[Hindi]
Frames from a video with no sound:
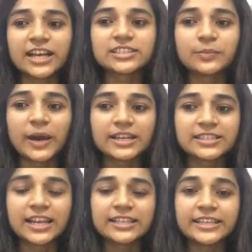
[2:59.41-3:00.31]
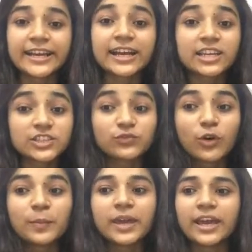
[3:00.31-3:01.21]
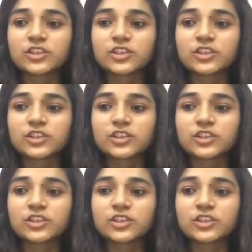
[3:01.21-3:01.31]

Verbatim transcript: यहाँ से बाहर चला जाएगा किस फॉर्म में